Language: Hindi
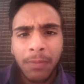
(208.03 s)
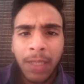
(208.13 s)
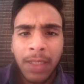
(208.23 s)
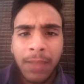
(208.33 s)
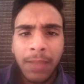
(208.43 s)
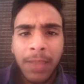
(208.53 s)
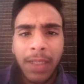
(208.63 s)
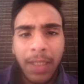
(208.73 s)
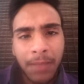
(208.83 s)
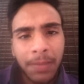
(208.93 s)
महीने में
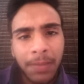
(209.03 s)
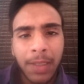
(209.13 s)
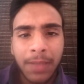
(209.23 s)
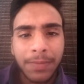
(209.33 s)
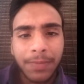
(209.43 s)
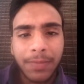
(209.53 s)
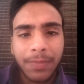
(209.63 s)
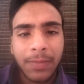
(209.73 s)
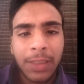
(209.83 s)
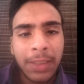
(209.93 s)
एक बार
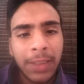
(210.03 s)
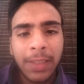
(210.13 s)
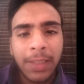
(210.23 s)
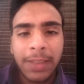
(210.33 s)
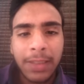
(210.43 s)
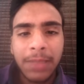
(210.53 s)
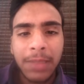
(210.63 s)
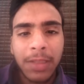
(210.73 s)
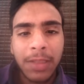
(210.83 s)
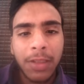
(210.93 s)
किसी न किसी की
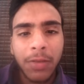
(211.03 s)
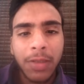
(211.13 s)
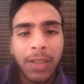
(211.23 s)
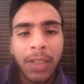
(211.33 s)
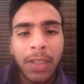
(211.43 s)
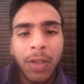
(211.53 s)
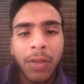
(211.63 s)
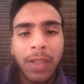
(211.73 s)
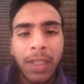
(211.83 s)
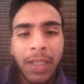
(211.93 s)
मदद ज़रूर करिए
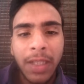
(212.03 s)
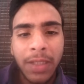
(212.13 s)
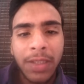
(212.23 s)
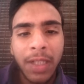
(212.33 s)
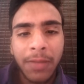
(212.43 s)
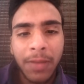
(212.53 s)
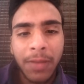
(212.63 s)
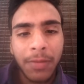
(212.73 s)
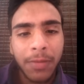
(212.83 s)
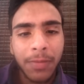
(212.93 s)
और एक जानवर
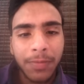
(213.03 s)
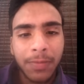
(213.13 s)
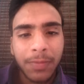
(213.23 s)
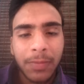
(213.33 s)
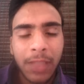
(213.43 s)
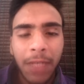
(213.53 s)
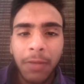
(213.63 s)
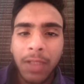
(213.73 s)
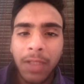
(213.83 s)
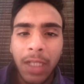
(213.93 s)
को चाहे
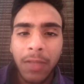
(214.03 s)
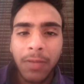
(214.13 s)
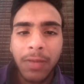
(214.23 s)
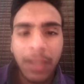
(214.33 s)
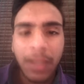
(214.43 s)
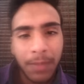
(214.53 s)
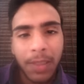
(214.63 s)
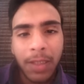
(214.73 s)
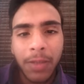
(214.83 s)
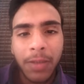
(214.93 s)
वो गाय हो या
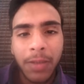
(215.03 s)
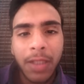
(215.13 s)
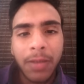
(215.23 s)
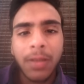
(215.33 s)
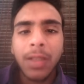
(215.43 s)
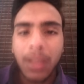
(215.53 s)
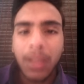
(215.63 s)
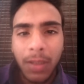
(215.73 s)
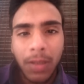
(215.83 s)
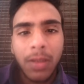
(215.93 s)
बिल्ली हो या
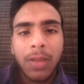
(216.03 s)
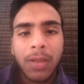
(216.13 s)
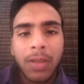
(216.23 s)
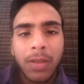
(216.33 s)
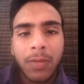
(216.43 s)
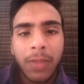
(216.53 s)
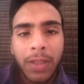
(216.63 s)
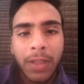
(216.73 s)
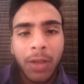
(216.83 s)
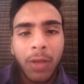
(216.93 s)

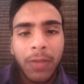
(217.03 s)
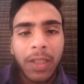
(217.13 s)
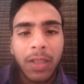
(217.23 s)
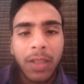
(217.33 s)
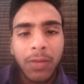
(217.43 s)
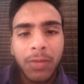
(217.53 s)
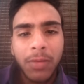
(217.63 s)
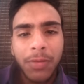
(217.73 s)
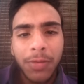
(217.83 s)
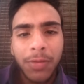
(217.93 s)
कोई डॉग वगैरह हो तो
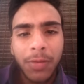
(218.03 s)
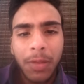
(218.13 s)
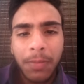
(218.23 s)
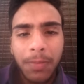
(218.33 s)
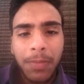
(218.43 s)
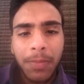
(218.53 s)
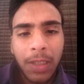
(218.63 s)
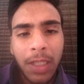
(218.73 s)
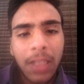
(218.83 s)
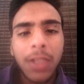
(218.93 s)
उसको आप
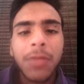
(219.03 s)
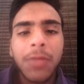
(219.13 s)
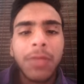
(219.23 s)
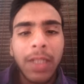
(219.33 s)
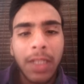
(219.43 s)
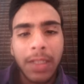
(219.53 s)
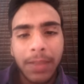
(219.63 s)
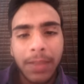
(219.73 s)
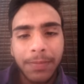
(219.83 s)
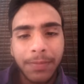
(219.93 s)
खाना ज़रूर खिलाइए